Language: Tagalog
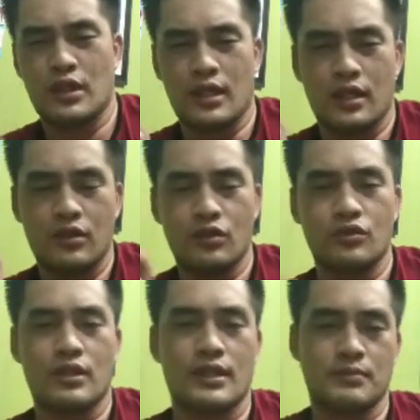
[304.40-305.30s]
uh, known
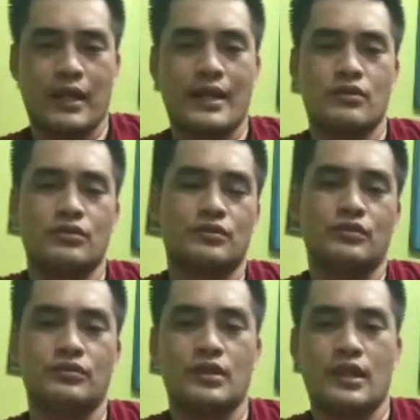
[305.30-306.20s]
as Braco no
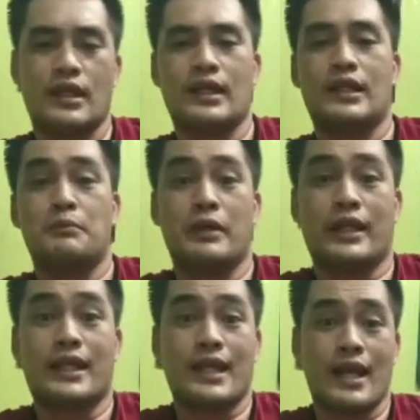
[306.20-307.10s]
uh,
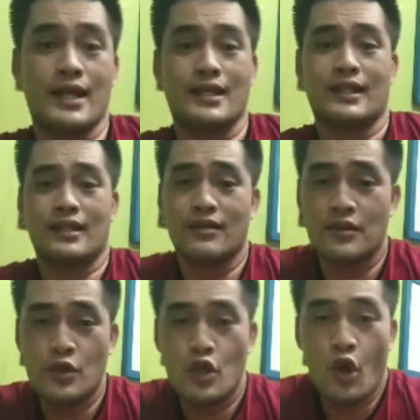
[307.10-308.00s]
Liberica na
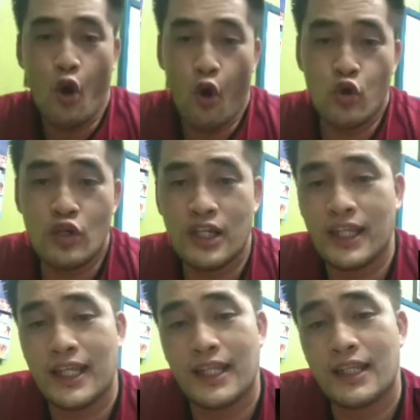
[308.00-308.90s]

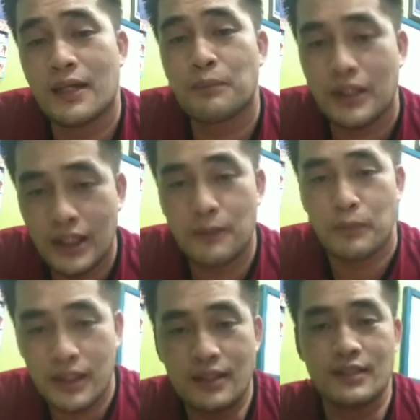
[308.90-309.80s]
only in the
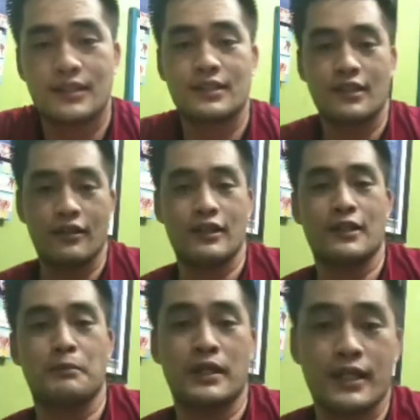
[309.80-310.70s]
Philippines na
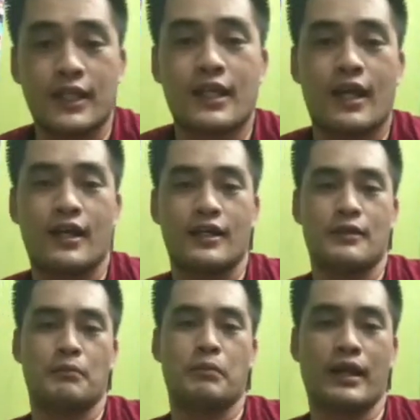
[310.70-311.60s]
Liberica
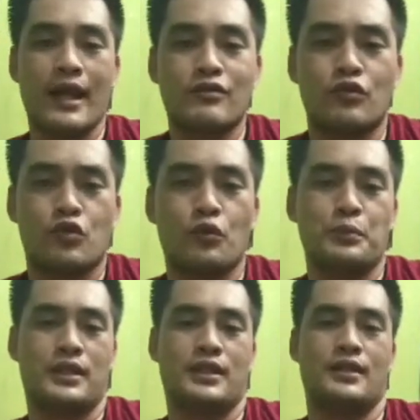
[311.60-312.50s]
Braco coffee